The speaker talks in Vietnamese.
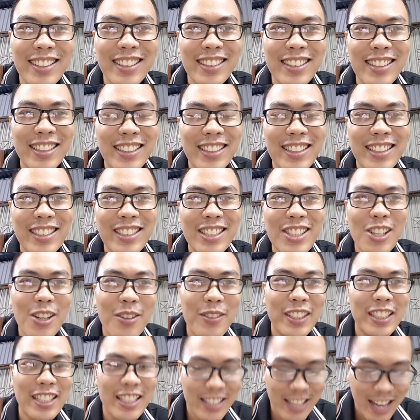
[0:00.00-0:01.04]
Thực sự
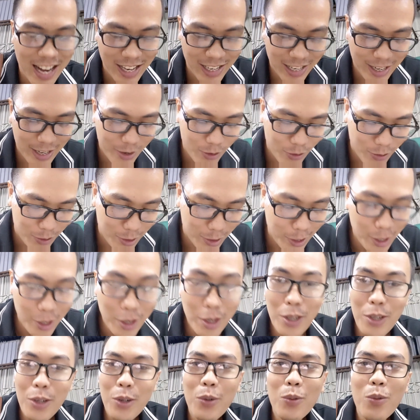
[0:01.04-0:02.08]
so với tiền xăng thì nó,
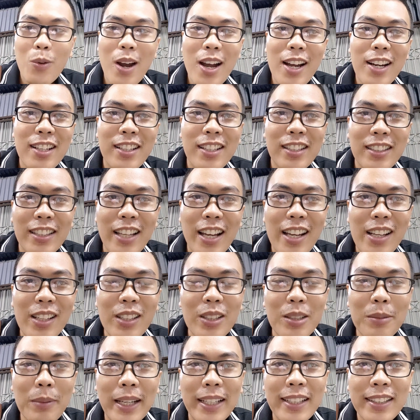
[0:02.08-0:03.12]
nó quá là kinh tế
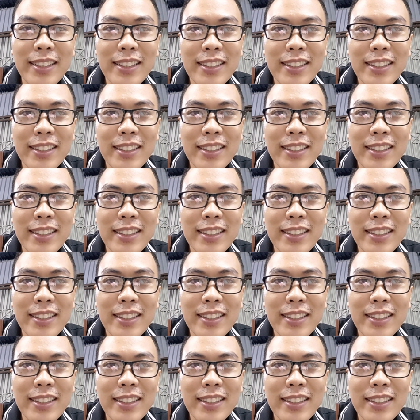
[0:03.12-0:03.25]
luôn các bạn.